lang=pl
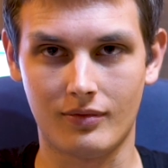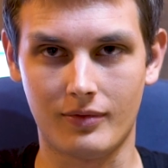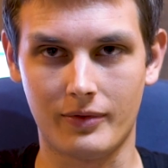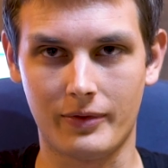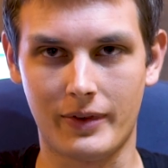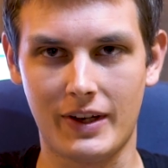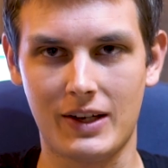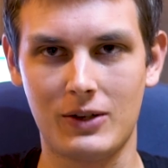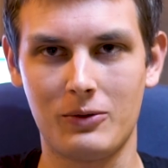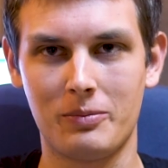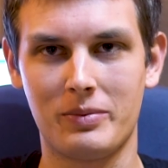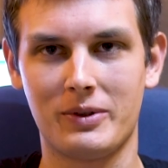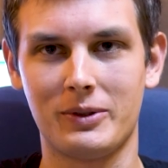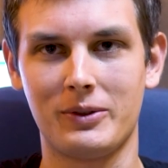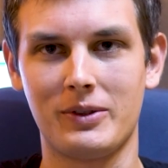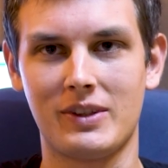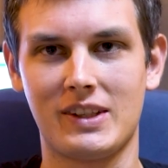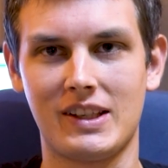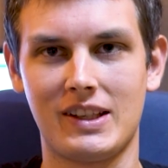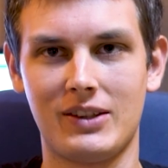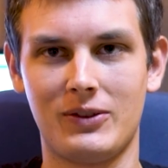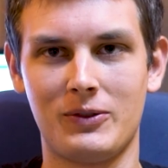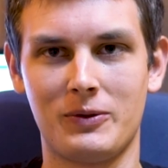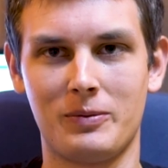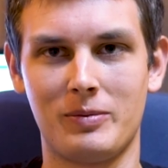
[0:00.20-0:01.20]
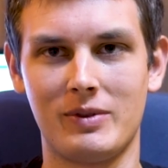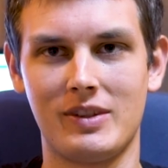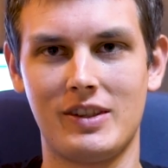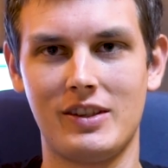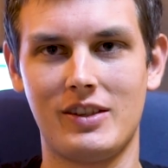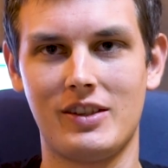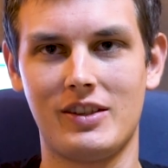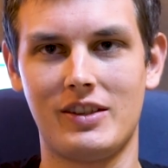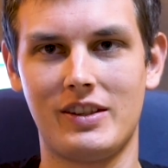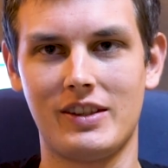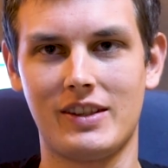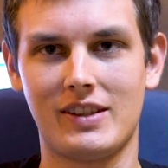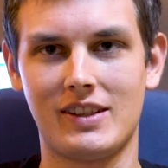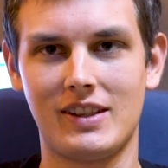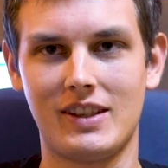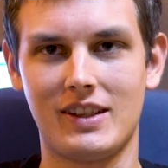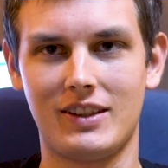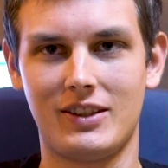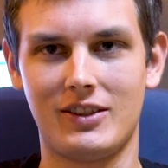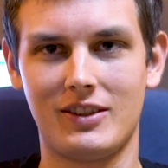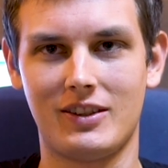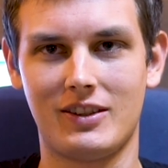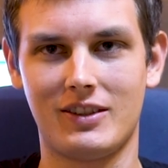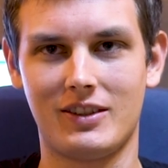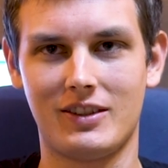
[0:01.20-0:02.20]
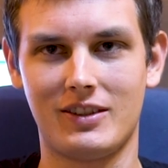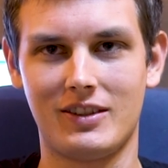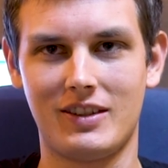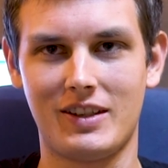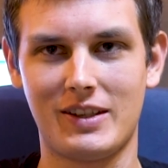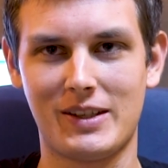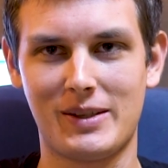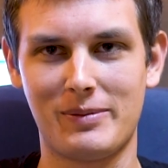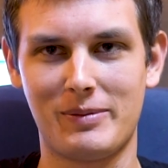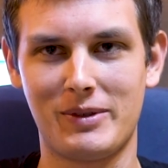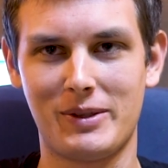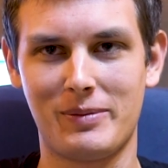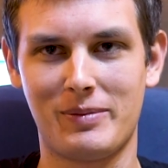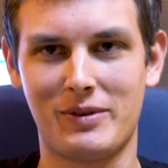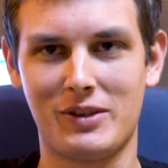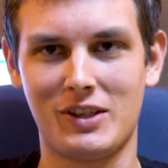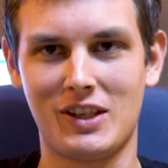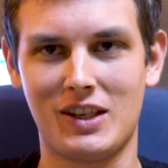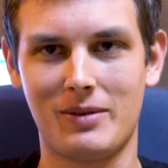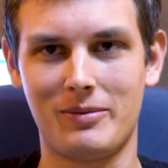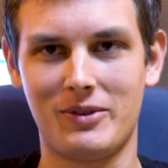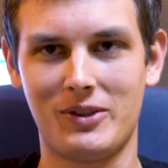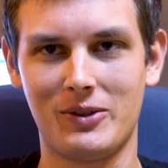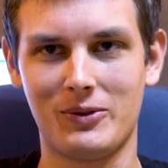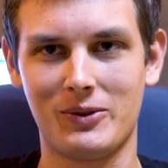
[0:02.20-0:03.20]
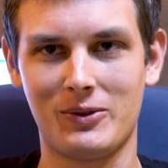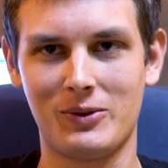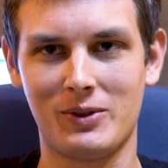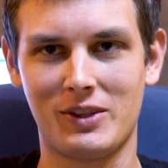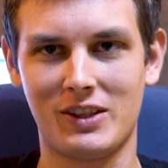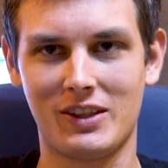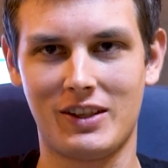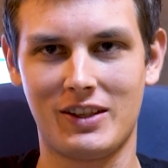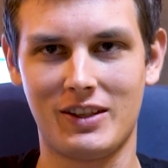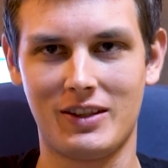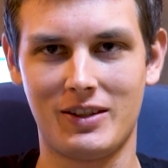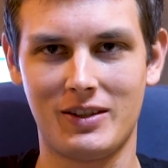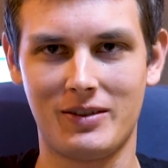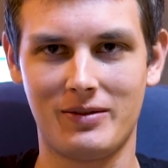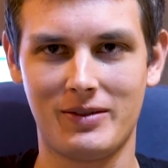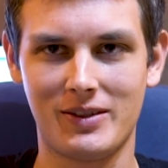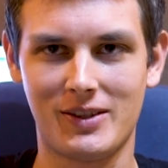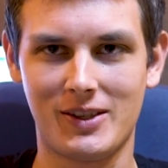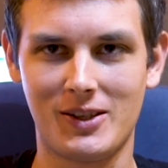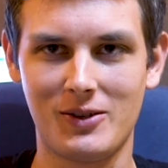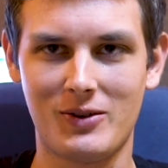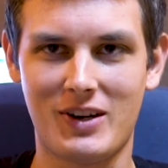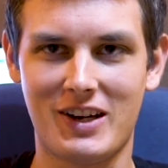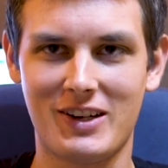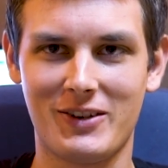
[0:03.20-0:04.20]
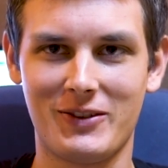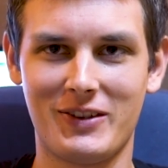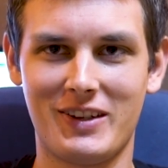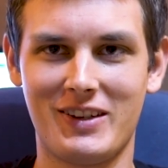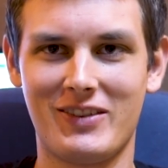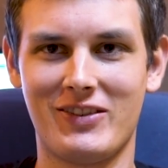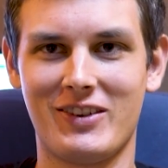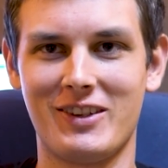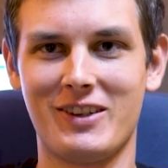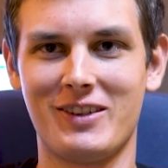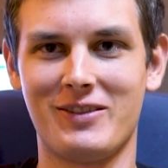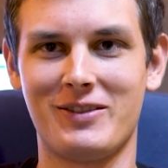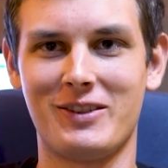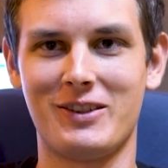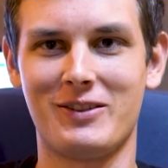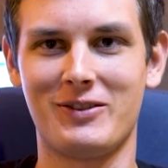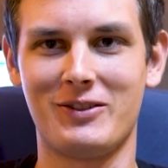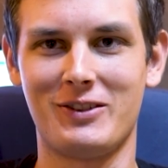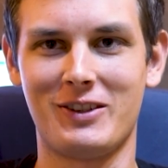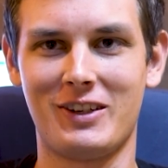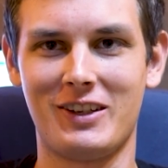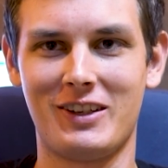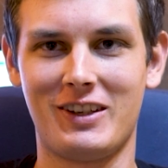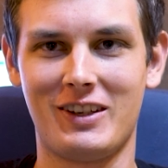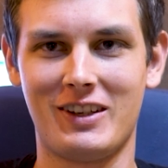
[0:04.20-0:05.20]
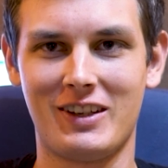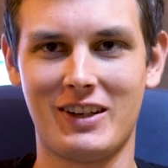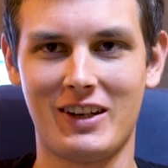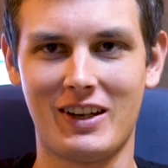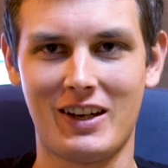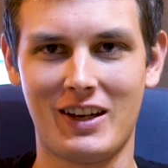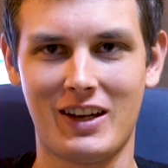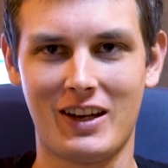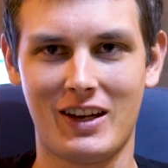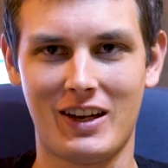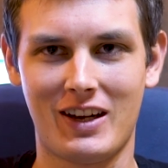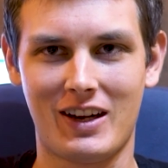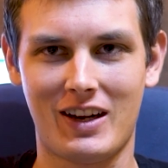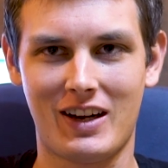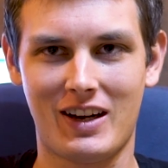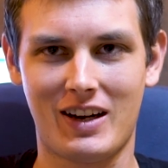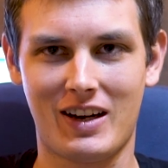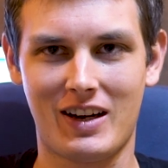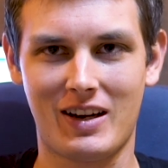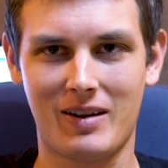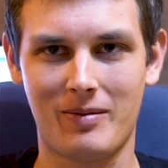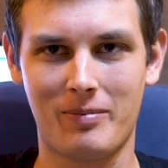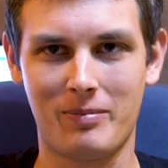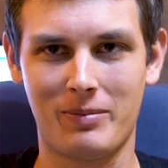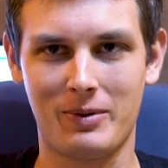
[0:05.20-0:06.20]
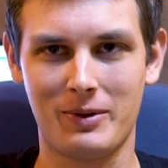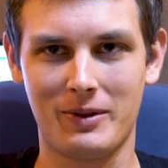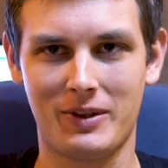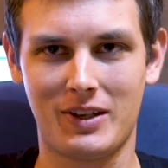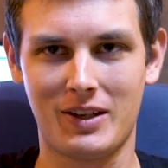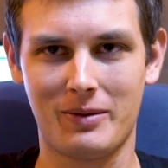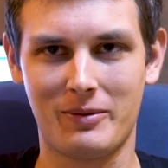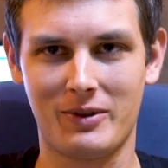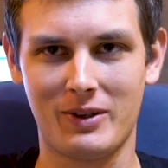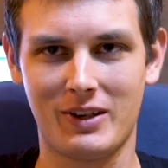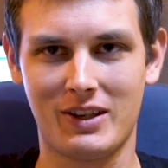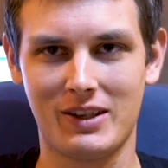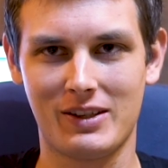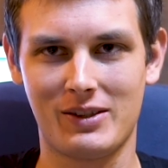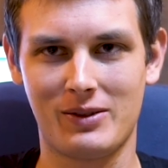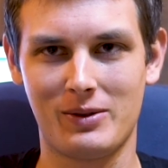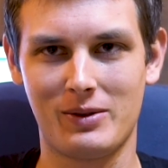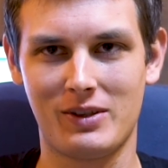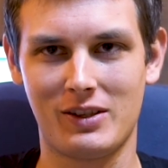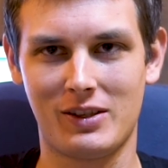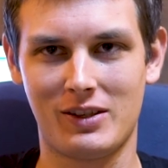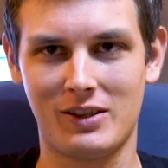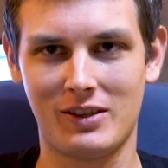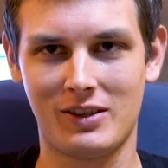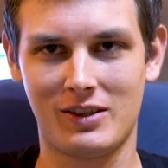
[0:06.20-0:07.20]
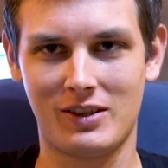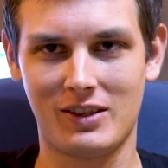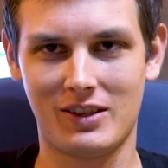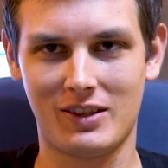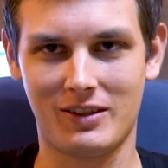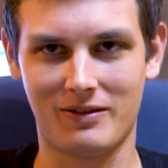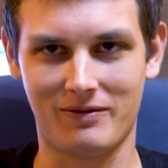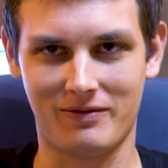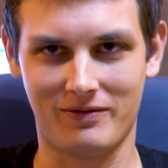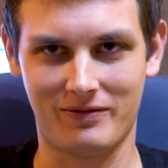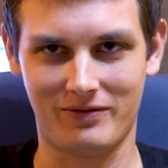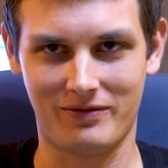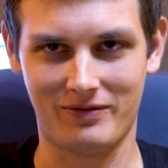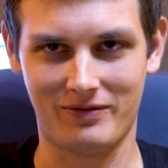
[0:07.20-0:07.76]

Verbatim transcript: wielu producentów muzycznych zna to niezbyt przyjemne uczucie, kiedy wysyłają demo do wytwórni, a potem okazuje się, że